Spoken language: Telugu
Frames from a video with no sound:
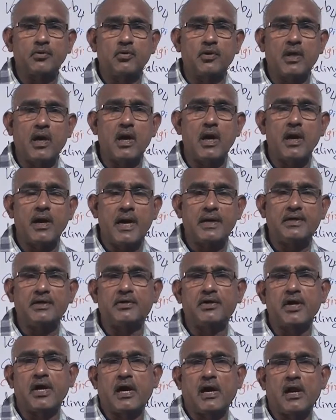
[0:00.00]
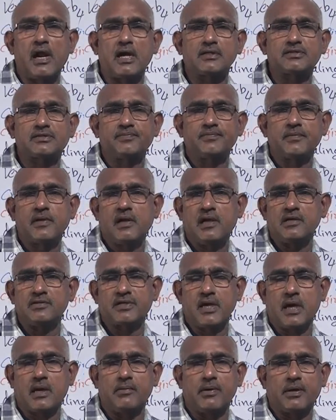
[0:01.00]
టు ద ఎడ్యుటెక్ క్లాస్
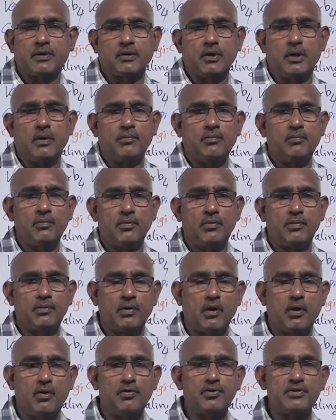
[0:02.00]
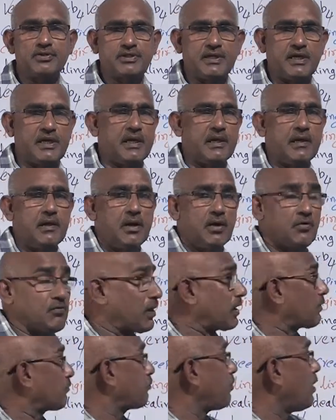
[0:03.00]
విశాఖపట్నం నవ్ ఇసి వెర్బ్